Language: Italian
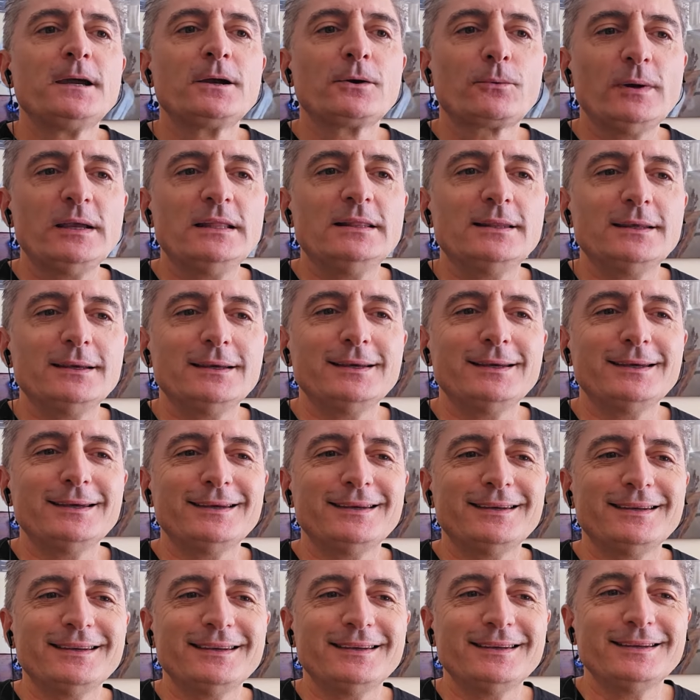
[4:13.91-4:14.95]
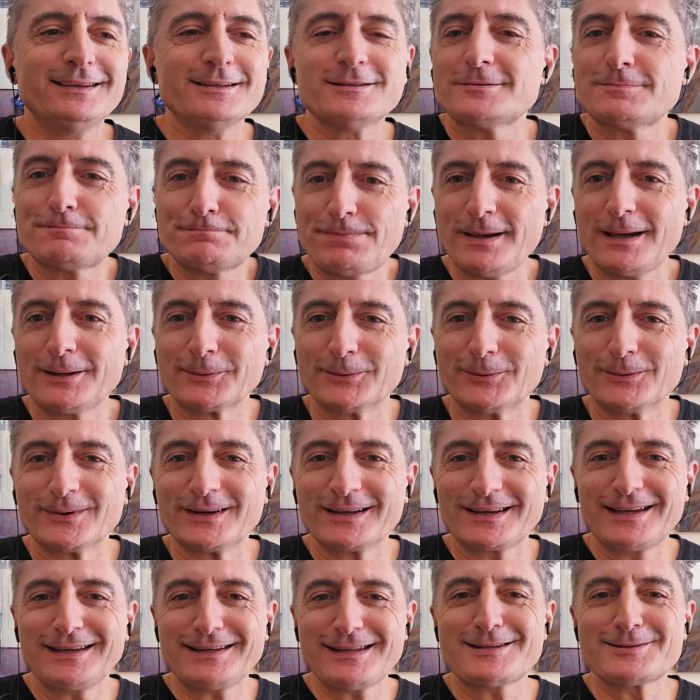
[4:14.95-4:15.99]
Quindi spero
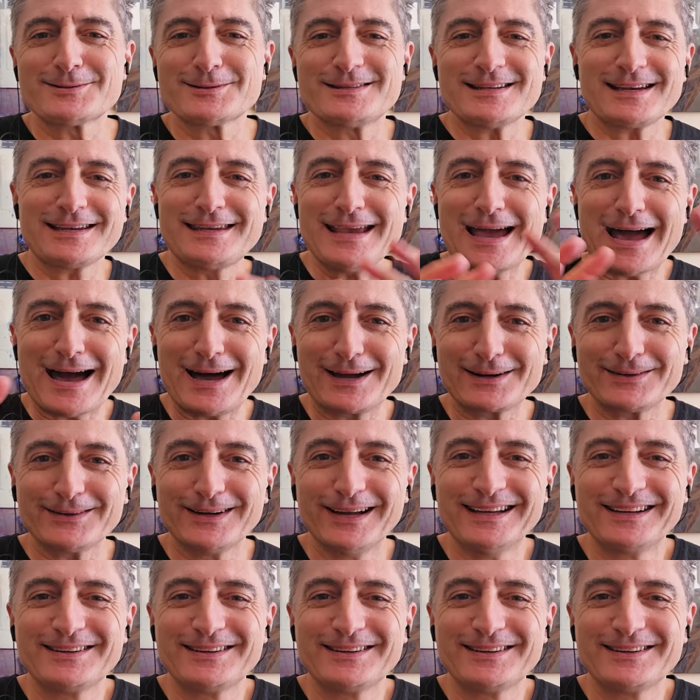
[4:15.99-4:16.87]
che adesso sia chiaro